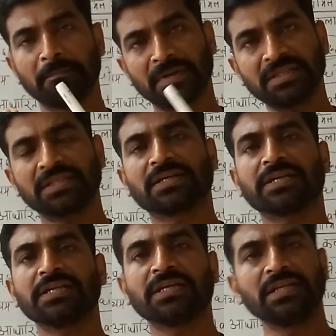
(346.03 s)
मदद
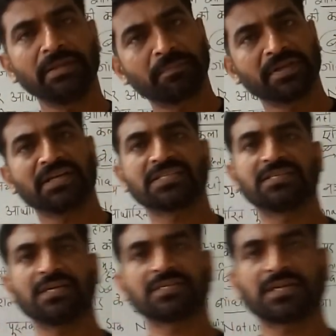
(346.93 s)
करने के लिए प्रयास
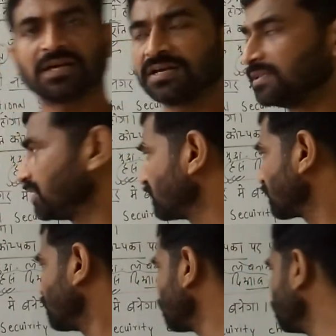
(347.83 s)
किया जा रहा है ध्यान रखना है